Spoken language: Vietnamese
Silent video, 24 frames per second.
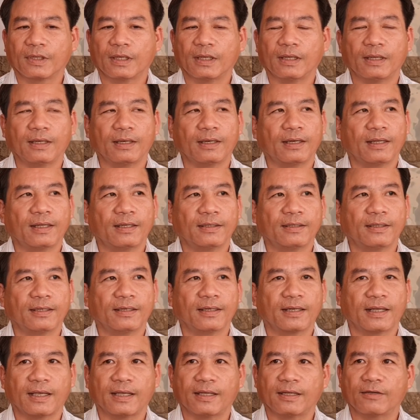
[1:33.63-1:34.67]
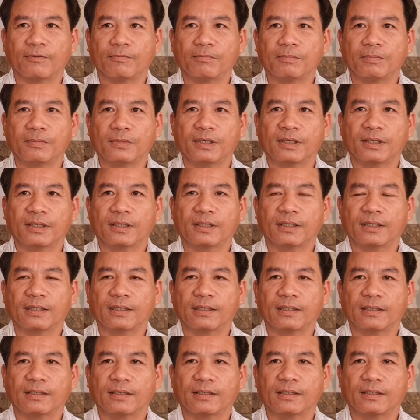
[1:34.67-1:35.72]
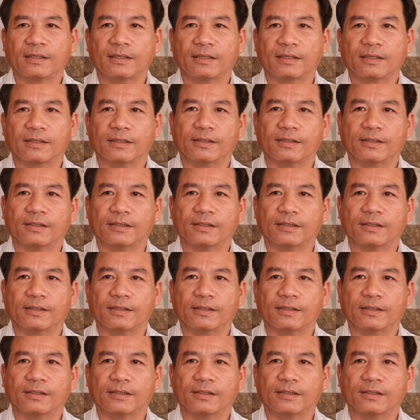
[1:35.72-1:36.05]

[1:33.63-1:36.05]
thì lên trên này cũng à,